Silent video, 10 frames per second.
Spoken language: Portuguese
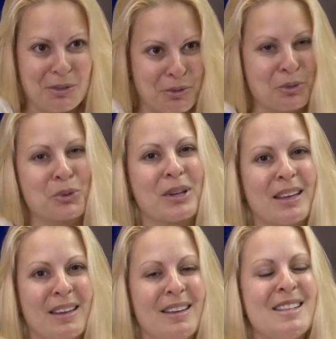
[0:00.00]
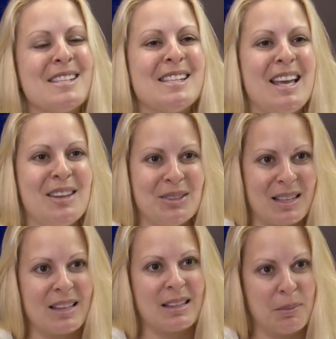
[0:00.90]
fui e iniciei o
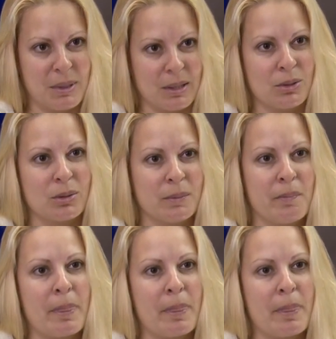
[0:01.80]
tratamento.